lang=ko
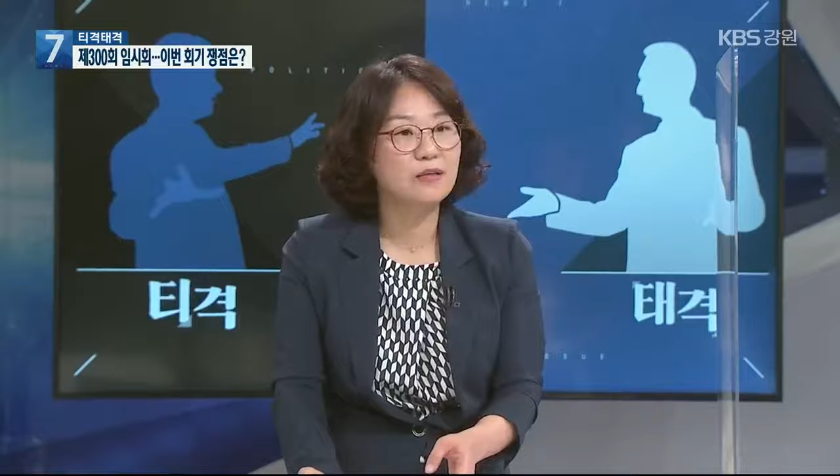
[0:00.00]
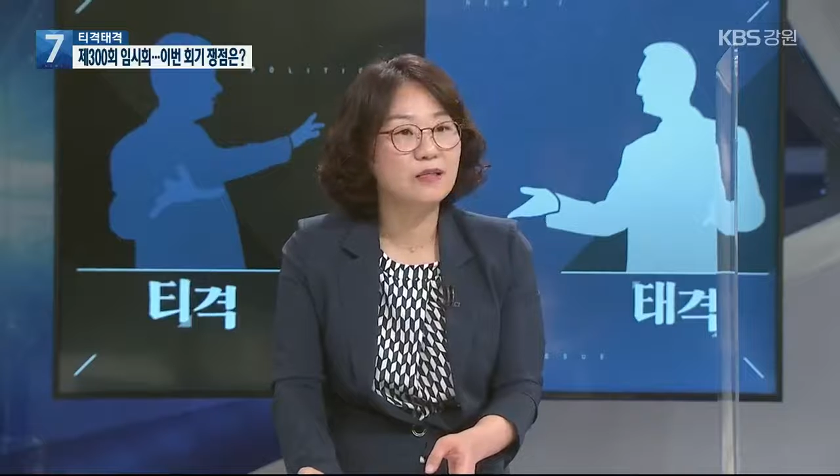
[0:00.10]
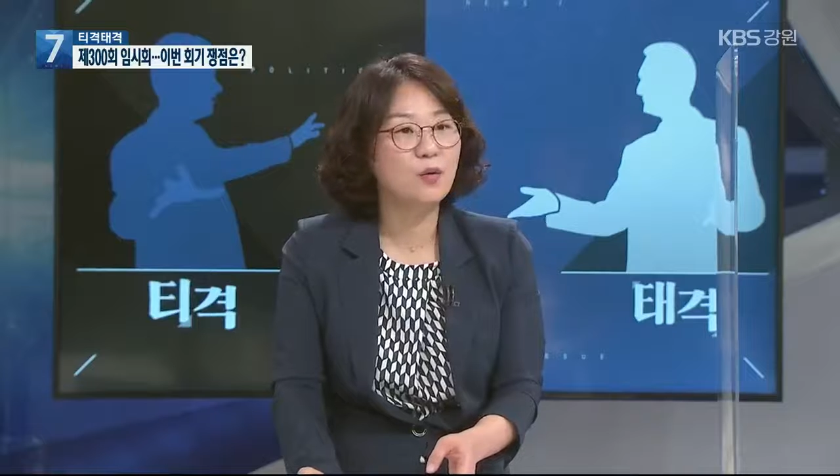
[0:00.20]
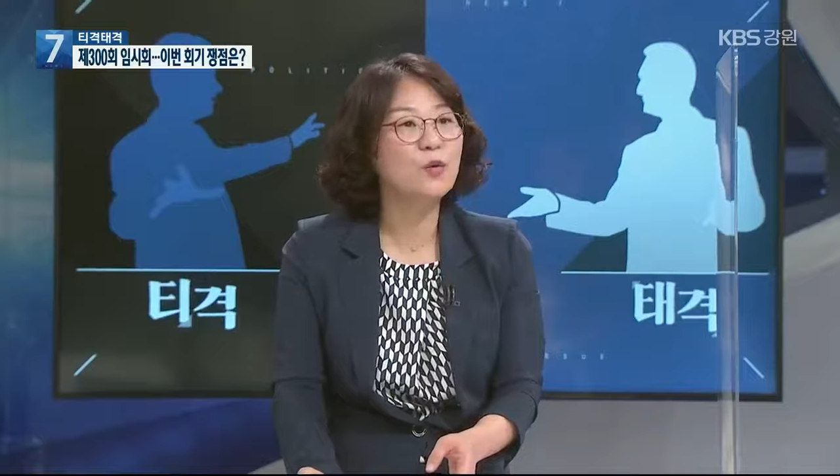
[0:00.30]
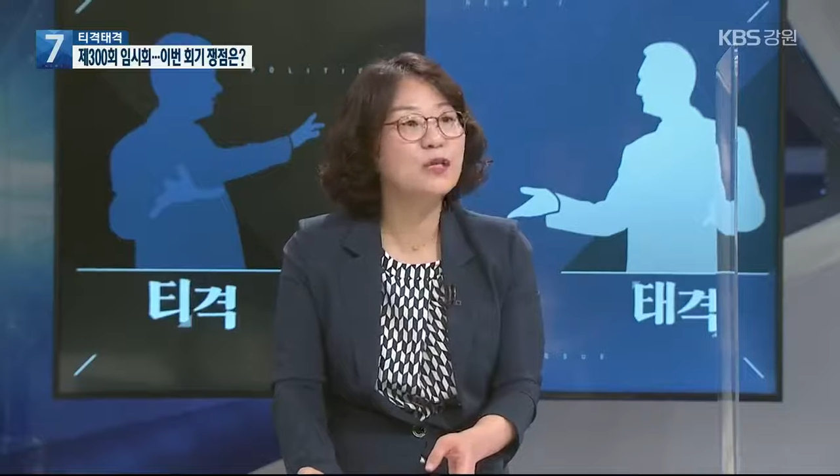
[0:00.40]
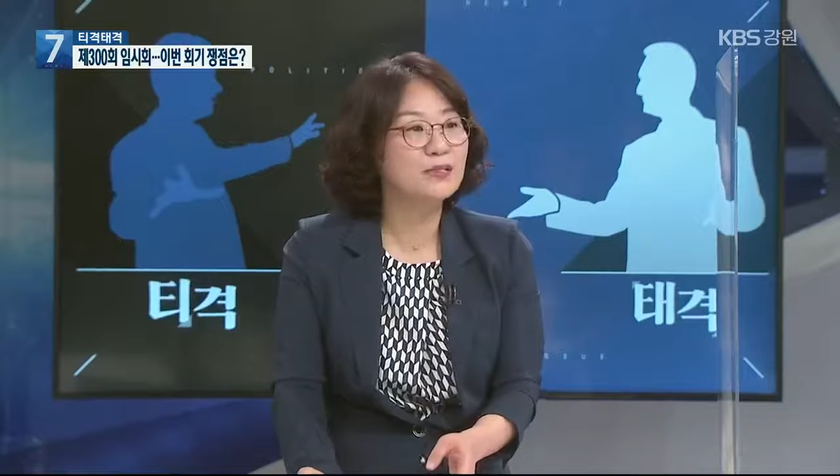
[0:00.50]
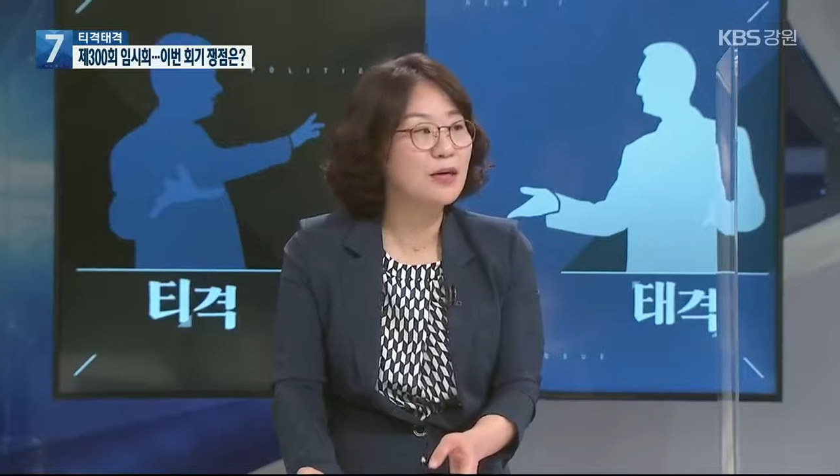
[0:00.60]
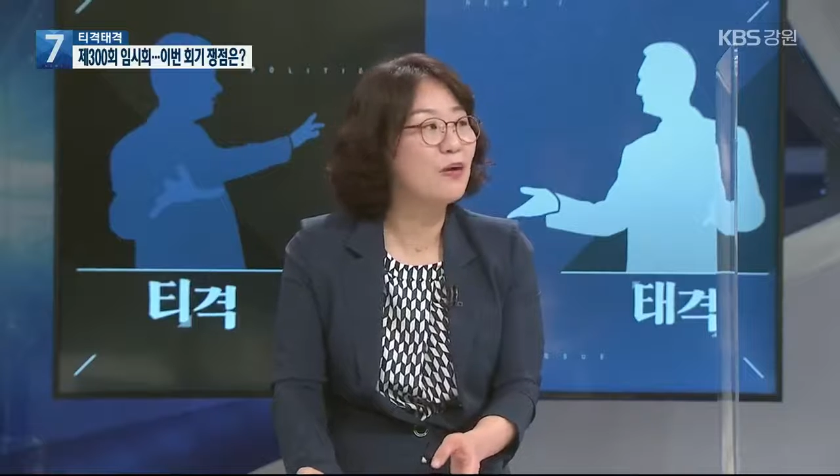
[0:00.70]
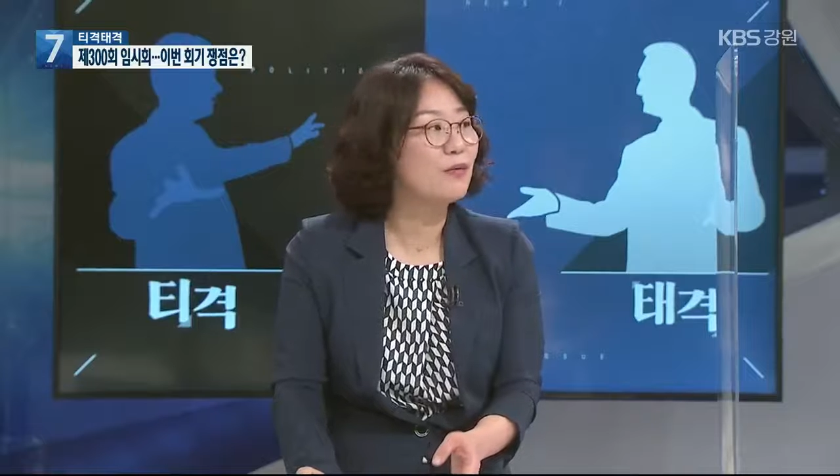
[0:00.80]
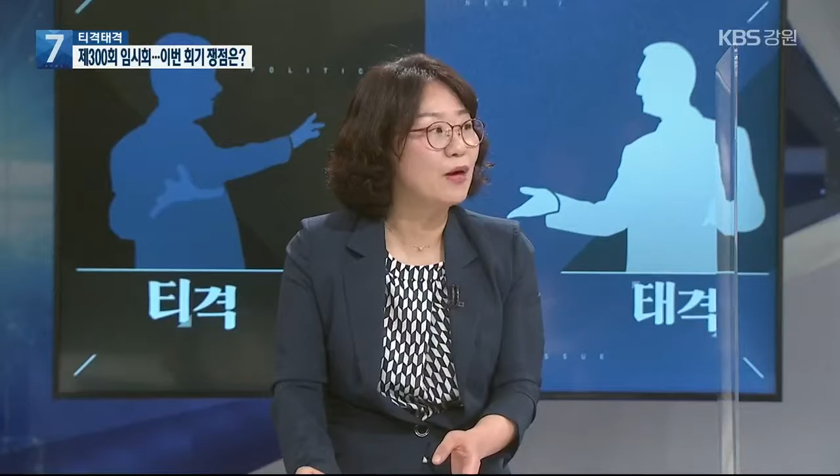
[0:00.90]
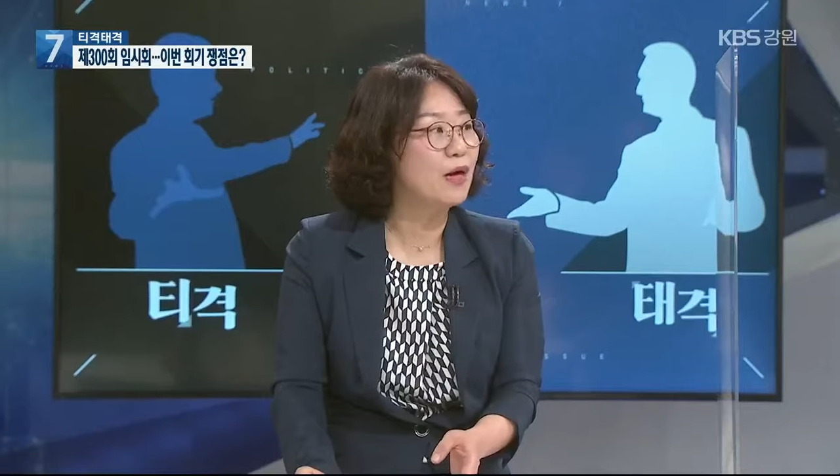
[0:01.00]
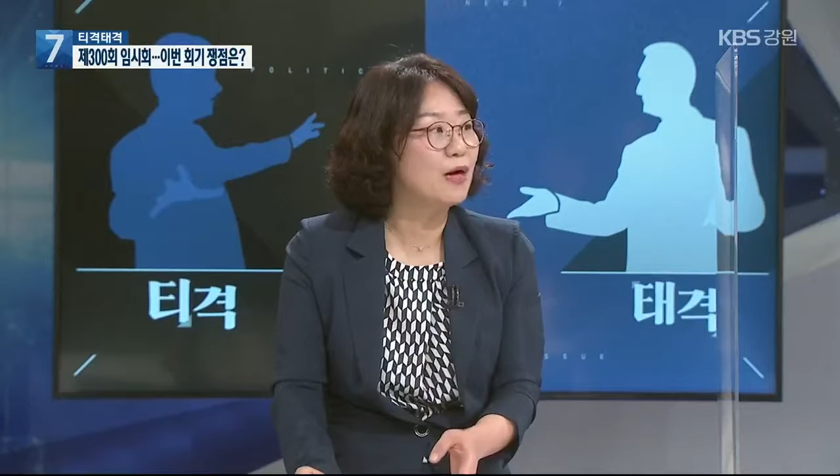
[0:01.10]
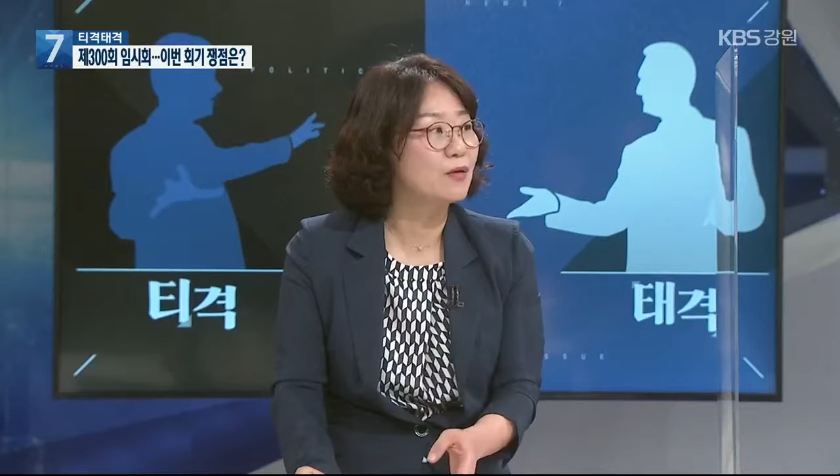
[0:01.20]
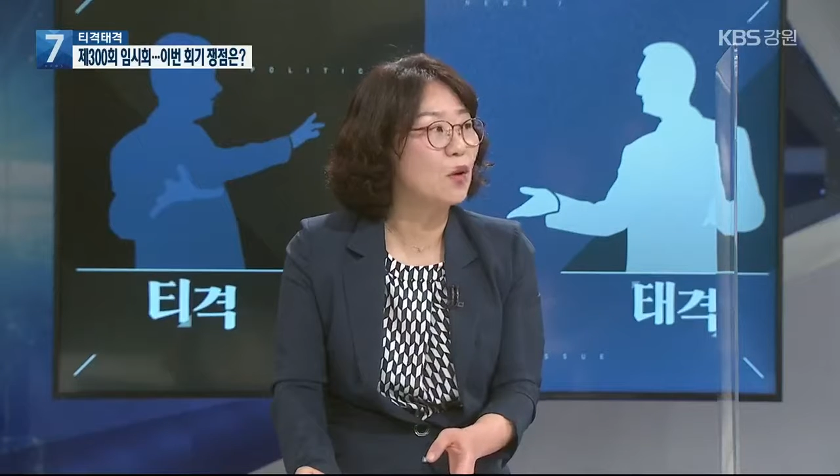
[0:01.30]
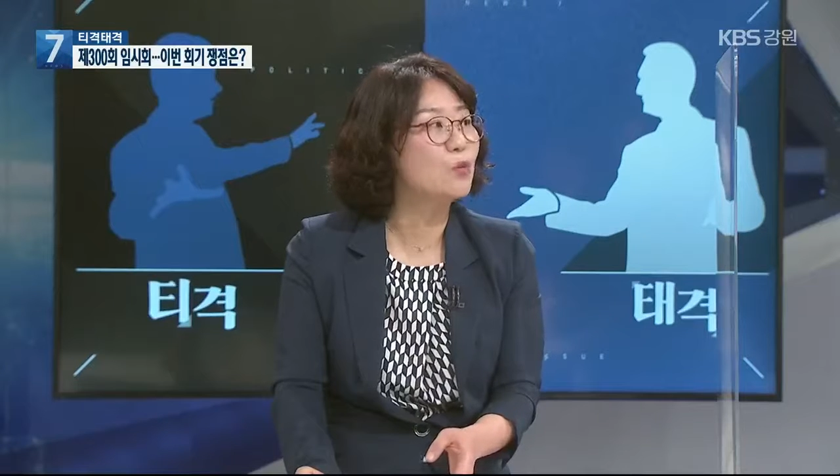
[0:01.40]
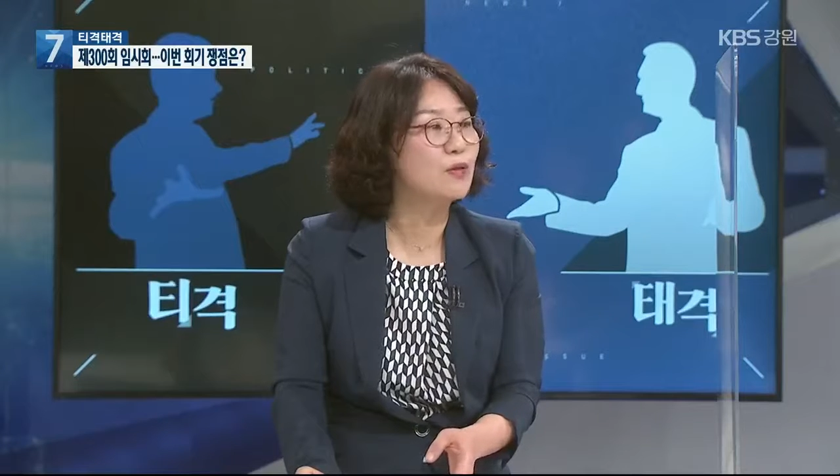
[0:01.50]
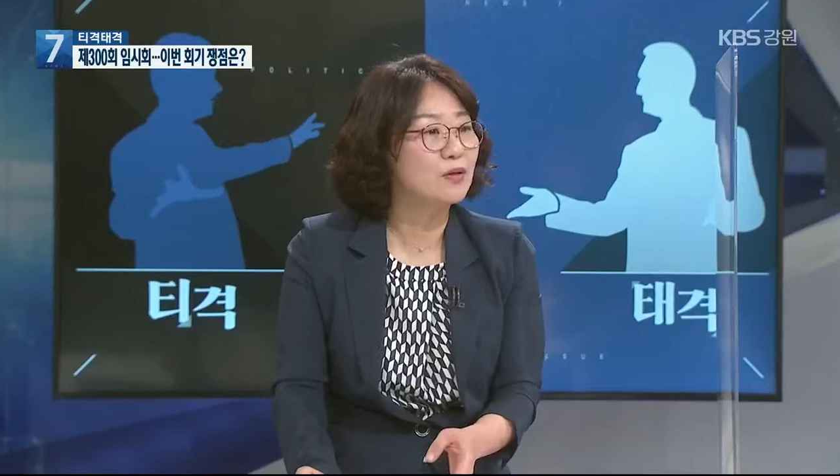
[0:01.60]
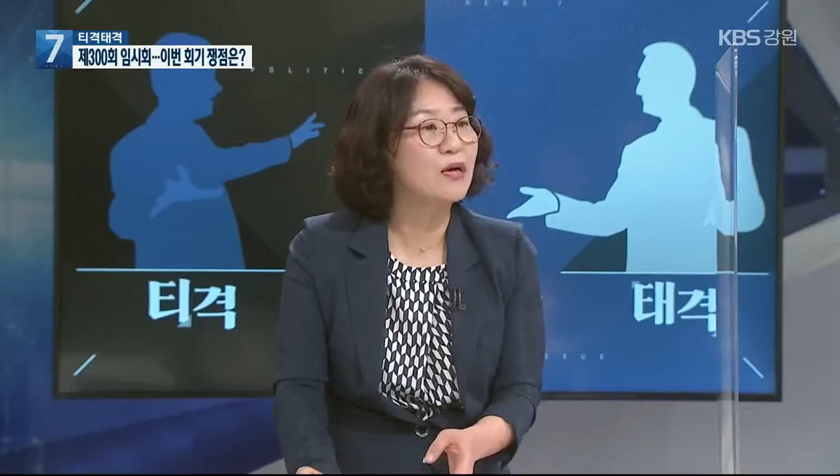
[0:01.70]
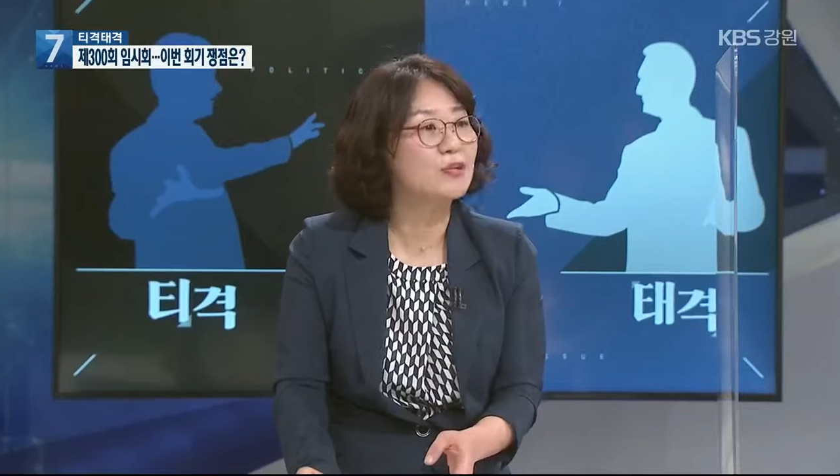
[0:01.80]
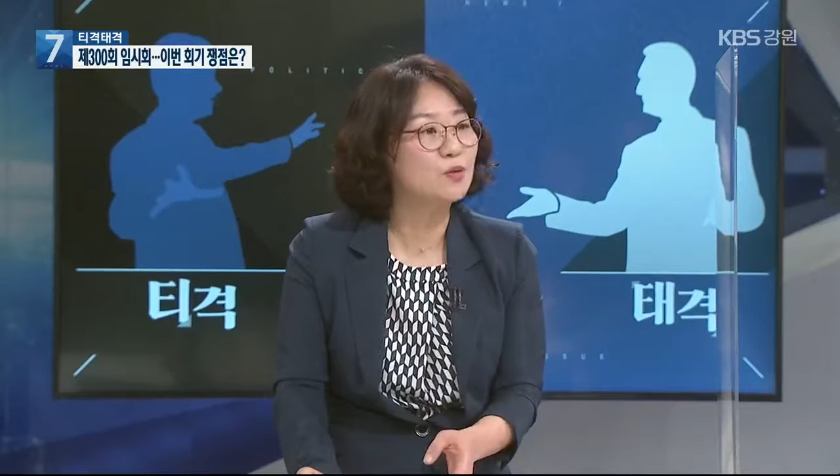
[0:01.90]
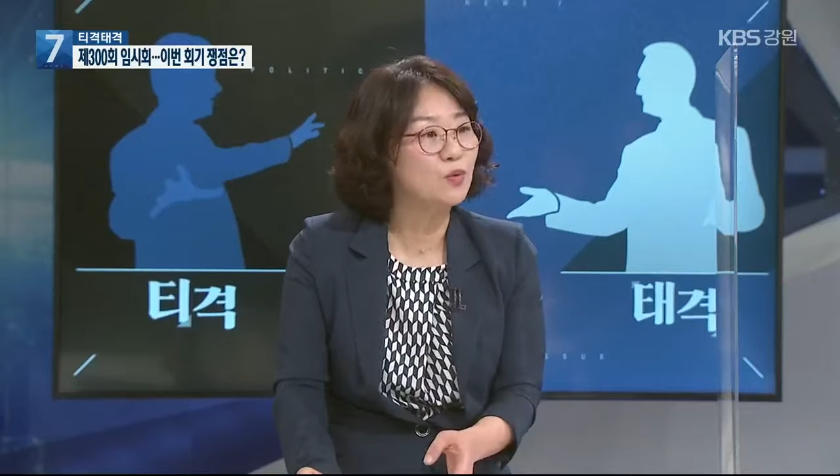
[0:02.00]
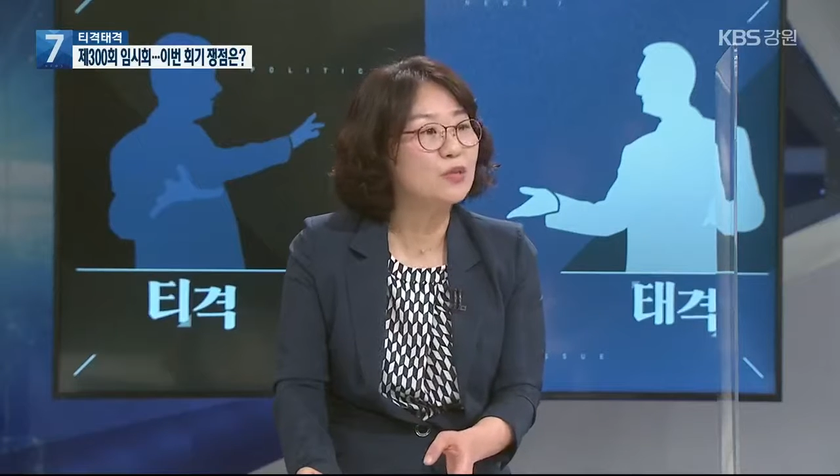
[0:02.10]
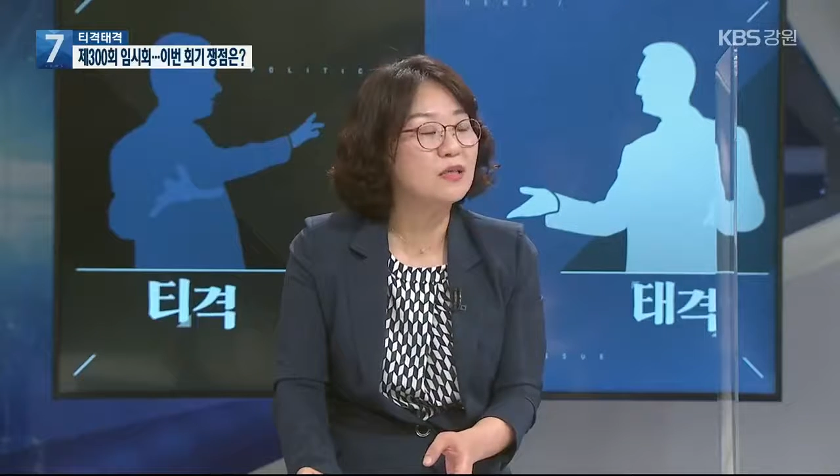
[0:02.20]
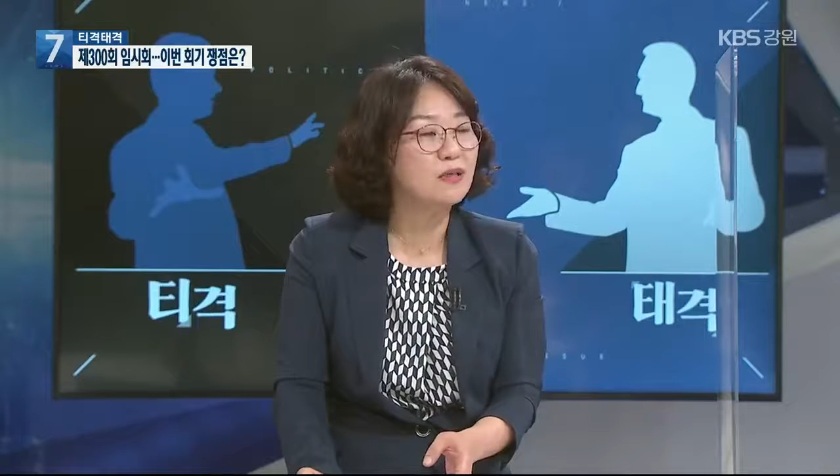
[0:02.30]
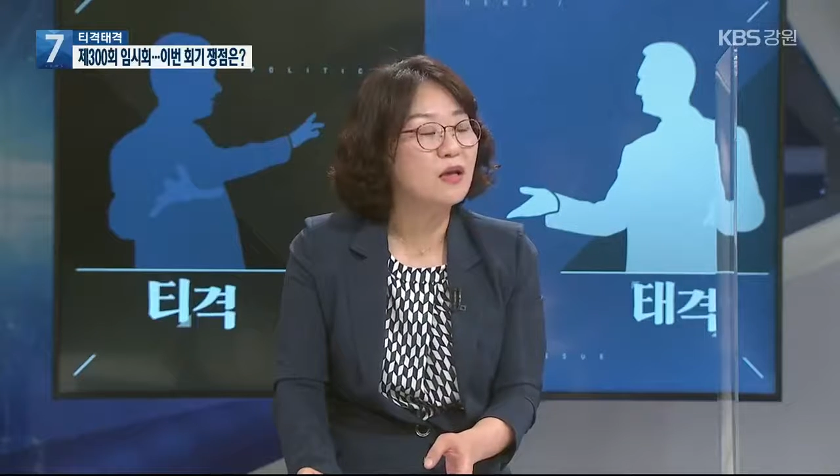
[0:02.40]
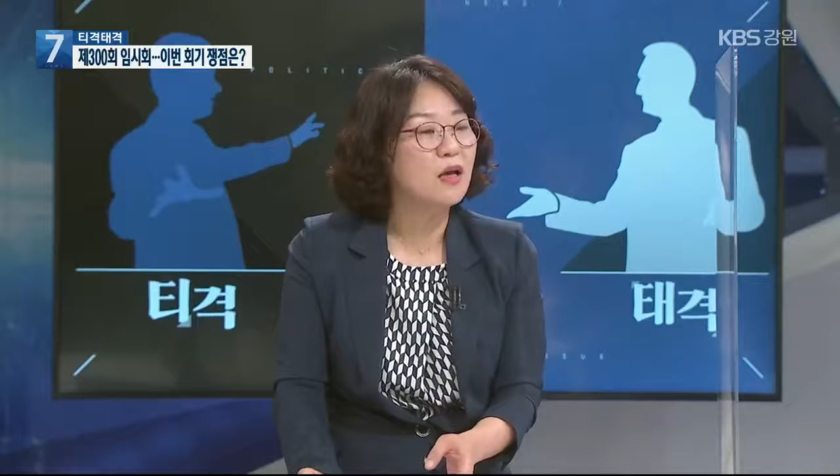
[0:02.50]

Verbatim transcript: 이 코로나 상황과 더불어서 같이 논의를